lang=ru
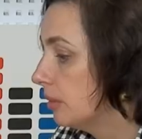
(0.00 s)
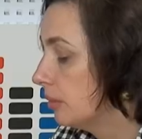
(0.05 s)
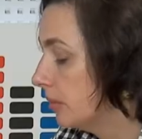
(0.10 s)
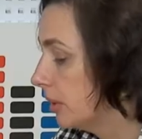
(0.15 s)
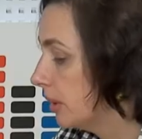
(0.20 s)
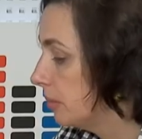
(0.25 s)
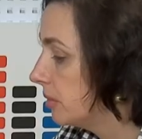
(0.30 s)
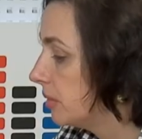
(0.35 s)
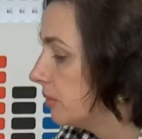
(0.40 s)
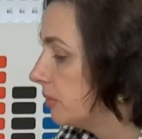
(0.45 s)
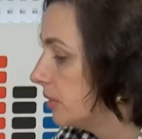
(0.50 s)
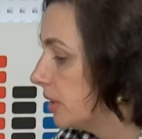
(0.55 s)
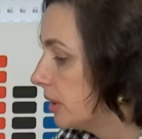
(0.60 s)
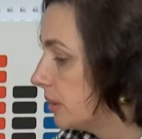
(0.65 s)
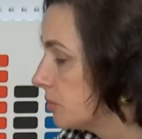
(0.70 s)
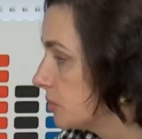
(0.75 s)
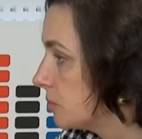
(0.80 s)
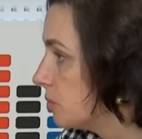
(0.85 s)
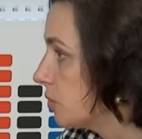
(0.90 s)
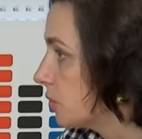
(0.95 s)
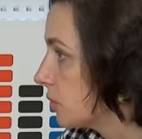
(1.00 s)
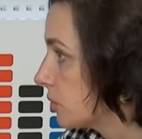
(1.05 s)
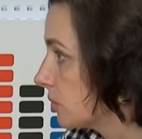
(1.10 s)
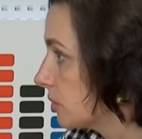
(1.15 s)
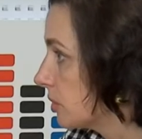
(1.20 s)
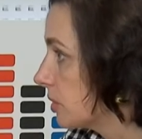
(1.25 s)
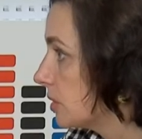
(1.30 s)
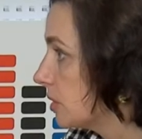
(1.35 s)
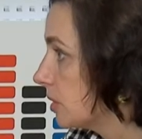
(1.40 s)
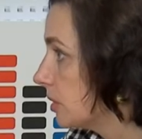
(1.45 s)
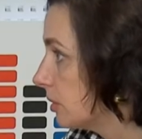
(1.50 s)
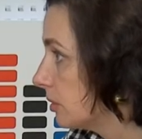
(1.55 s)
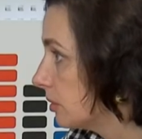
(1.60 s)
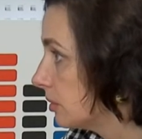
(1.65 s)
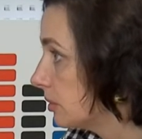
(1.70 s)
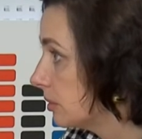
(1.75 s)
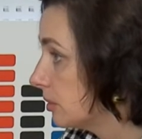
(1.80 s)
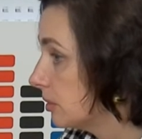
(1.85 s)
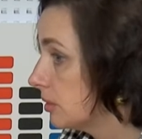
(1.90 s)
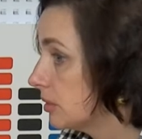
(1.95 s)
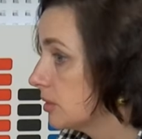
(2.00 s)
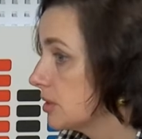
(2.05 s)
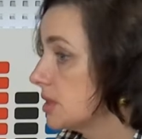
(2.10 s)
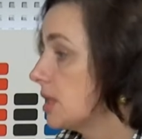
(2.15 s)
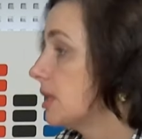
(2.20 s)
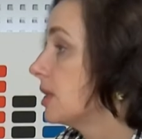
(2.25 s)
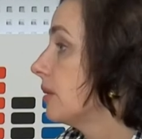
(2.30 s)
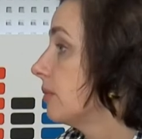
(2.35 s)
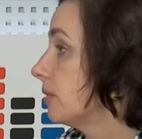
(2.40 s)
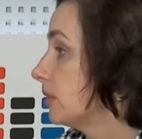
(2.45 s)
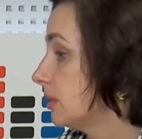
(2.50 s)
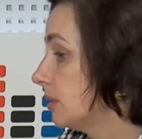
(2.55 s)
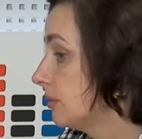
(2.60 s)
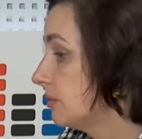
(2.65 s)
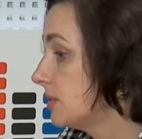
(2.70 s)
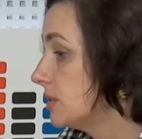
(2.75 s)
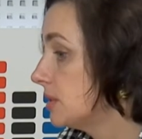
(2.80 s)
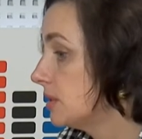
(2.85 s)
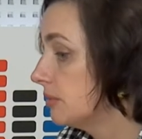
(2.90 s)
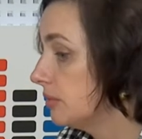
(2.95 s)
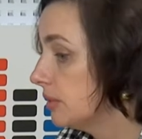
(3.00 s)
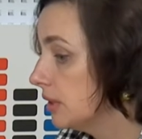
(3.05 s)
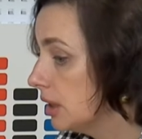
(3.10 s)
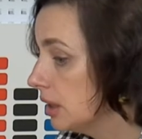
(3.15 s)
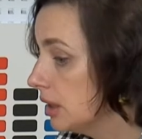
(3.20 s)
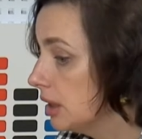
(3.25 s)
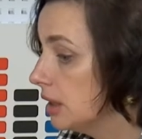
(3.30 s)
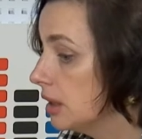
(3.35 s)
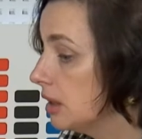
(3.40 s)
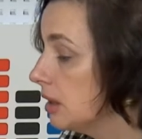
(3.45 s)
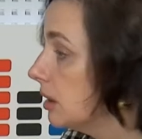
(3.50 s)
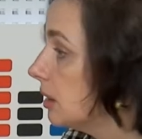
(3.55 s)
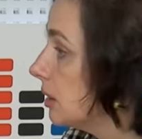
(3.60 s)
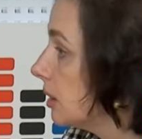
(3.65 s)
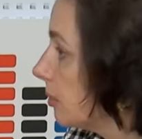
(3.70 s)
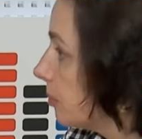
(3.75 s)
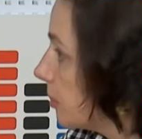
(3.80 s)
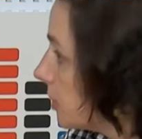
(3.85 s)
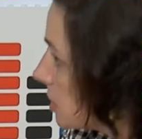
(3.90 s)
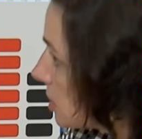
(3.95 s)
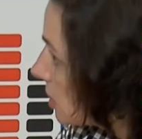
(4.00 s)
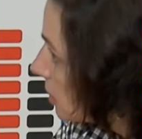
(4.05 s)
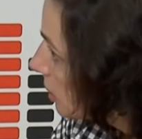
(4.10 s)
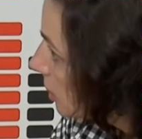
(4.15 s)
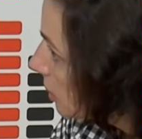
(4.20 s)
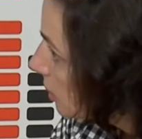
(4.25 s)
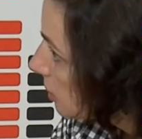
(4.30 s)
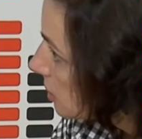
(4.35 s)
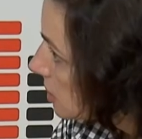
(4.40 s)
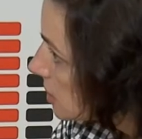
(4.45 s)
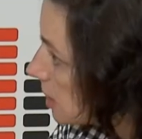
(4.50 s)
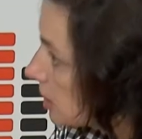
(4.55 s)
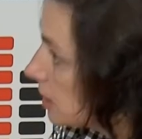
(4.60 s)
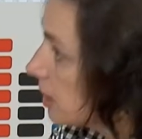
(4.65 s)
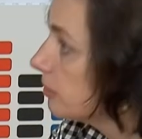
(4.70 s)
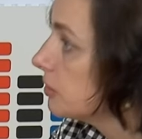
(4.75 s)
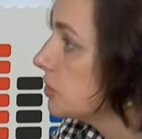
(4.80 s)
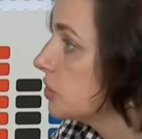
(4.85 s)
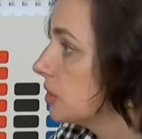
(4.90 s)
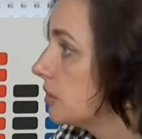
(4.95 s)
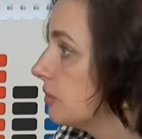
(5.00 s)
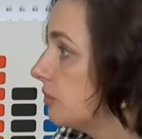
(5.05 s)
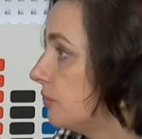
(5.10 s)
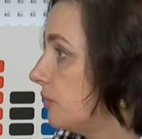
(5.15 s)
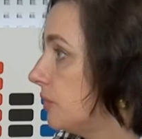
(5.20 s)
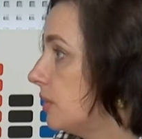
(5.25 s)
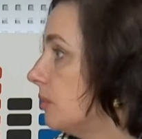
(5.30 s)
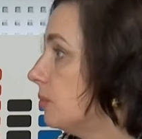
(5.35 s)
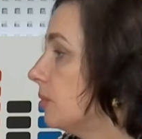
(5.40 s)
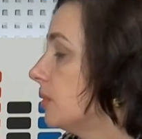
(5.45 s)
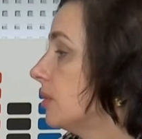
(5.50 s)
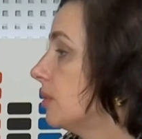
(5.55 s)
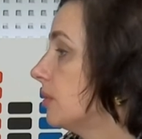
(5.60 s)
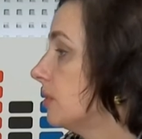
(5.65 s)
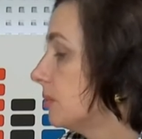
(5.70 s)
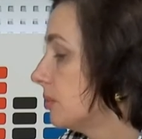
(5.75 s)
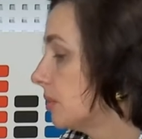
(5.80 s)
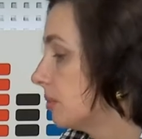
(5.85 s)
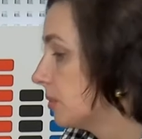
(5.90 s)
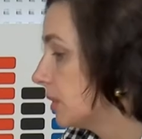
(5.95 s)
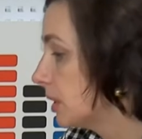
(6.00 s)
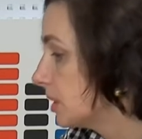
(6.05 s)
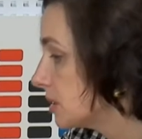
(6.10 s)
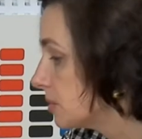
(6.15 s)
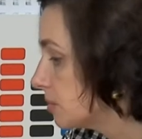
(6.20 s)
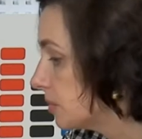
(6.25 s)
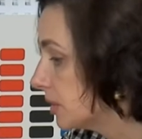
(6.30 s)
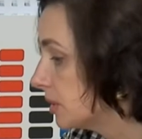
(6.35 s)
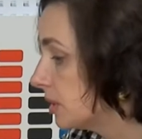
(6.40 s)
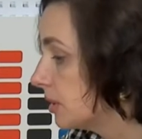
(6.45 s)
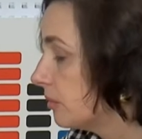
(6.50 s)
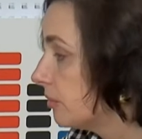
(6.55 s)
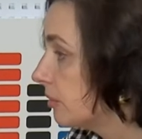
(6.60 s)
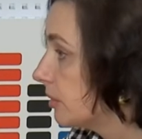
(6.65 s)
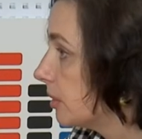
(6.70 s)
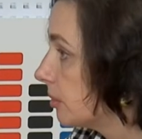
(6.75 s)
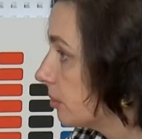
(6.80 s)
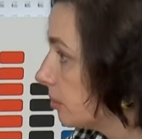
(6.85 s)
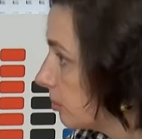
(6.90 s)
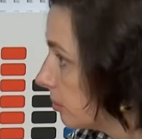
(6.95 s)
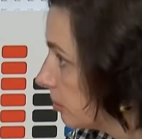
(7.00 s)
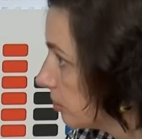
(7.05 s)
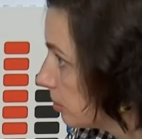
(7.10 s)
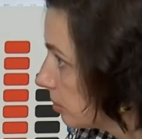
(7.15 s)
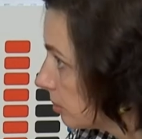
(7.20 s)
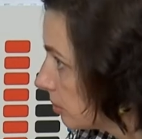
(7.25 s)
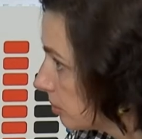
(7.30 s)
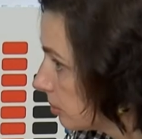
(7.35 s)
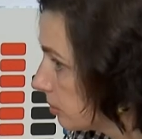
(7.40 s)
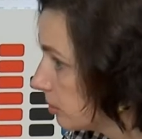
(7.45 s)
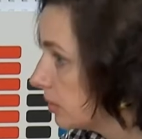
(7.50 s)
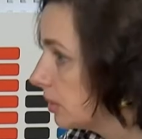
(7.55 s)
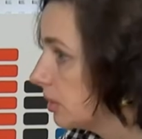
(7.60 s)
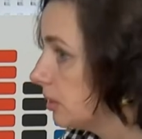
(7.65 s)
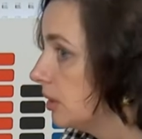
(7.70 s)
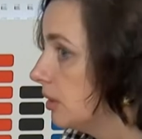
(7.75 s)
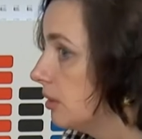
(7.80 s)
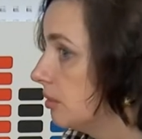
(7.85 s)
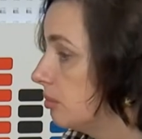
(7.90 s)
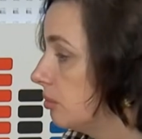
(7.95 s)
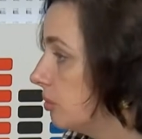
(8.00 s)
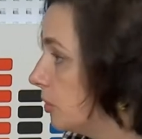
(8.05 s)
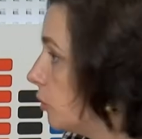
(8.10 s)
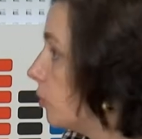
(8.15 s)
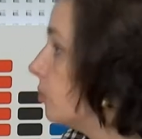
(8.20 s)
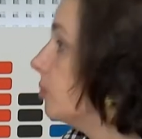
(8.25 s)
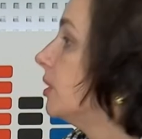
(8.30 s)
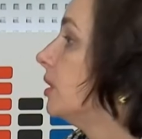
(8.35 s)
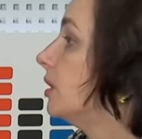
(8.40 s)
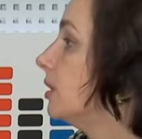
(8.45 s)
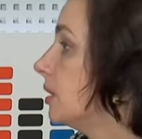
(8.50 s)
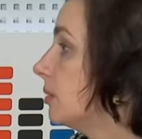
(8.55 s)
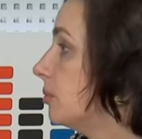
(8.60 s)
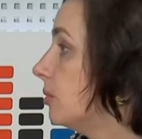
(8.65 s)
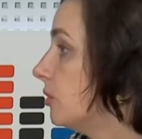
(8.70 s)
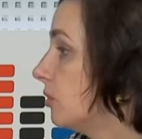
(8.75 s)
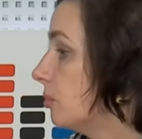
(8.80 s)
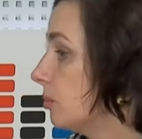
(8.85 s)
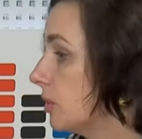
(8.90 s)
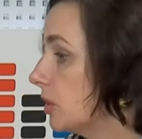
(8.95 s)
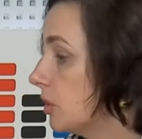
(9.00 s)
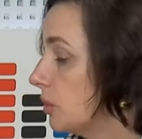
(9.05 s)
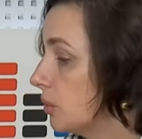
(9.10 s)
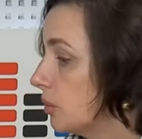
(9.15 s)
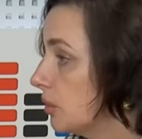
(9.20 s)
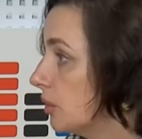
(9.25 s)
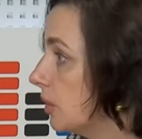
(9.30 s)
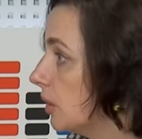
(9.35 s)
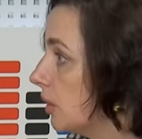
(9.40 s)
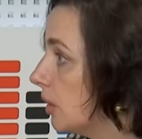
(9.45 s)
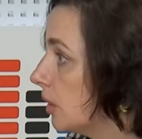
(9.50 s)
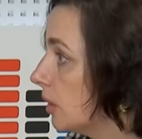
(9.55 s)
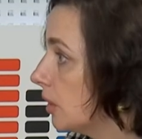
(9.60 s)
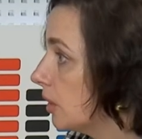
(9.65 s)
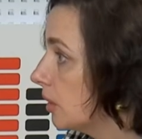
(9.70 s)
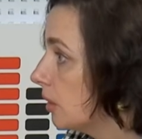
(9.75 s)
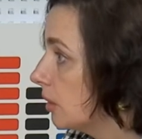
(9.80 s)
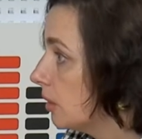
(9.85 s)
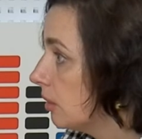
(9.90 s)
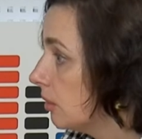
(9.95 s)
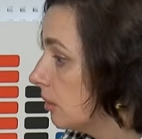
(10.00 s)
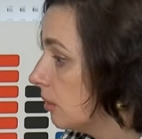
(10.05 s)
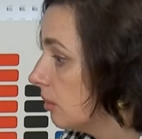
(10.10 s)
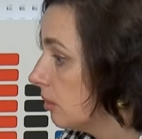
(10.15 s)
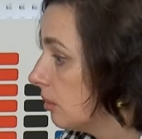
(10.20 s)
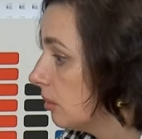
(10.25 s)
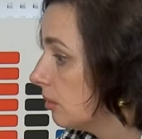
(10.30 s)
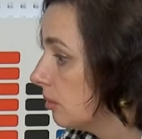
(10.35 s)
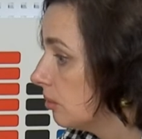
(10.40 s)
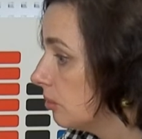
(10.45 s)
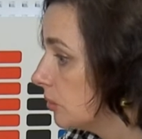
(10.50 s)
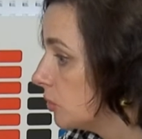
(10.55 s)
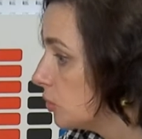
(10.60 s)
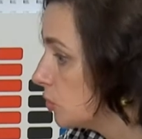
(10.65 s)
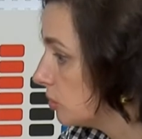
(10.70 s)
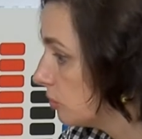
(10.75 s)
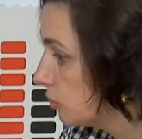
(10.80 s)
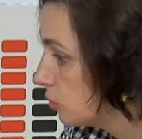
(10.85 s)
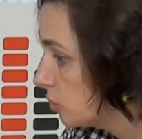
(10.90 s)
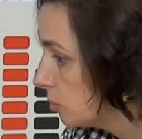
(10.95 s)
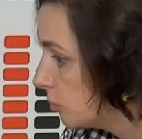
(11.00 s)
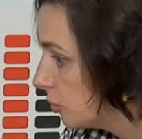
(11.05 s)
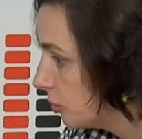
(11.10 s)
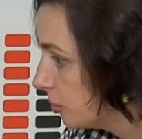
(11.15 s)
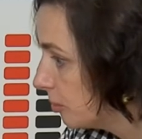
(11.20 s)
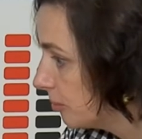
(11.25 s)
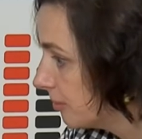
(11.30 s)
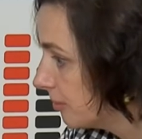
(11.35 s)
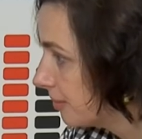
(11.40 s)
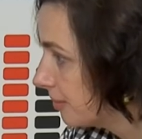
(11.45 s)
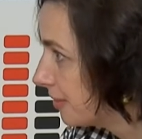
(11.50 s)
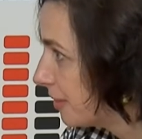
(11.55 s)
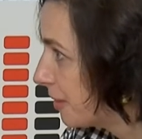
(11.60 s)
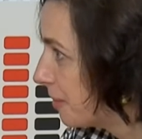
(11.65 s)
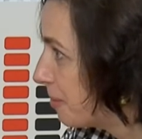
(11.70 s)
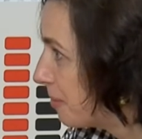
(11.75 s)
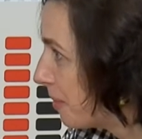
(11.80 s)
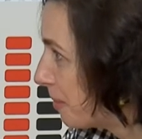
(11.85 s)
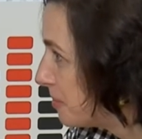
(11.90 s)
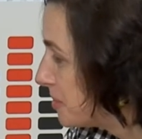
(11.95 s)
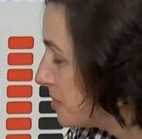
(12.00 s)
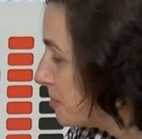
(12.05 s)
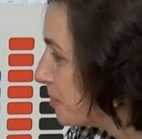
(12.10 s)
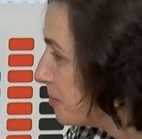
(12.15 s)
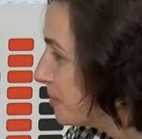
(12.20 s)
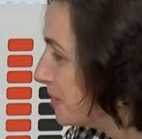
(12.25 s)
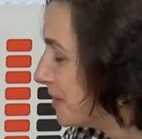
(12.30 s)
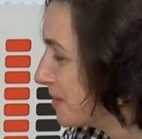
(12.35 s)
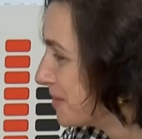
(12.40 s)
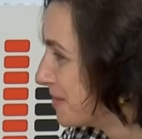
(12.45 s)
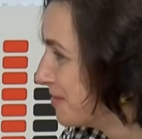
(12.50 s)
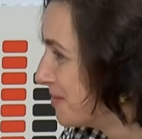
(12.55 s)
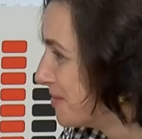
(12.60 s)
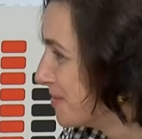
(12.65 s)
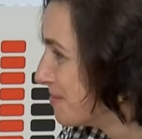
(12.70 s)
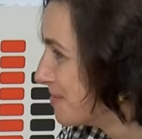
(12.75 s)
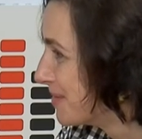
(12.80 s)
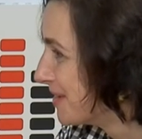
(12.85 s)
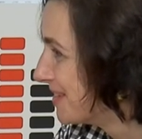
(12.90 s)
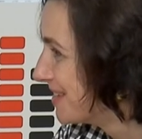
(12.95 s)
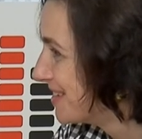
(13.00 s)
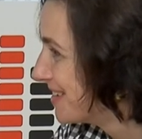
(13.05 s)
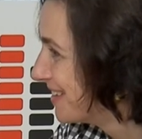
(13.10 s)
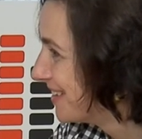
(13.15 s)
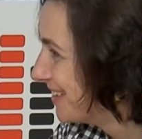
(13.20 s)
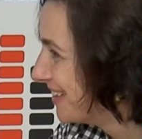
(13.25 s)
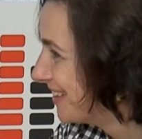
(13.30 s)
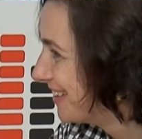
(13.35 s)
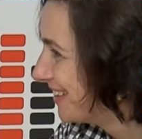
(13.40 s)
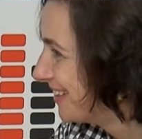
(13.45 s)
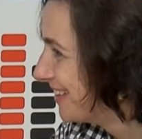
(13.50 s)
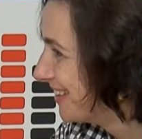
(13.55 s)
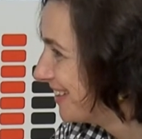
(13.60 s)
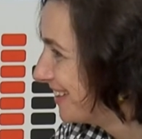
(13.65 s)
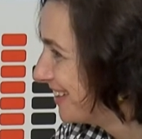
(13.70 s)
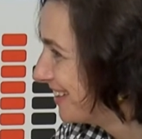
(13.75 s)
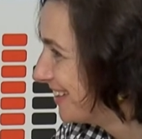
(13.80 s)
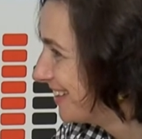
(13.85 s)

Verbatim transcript: мы объявляем сбор а, заявок на фестиваль, и нам присылают заявочки, фильмы, мы отсматриваем и берем или не берем кино. То есть вы еще не все берете? Мы еще не все берем. А почему мы должны все брать? Не знаю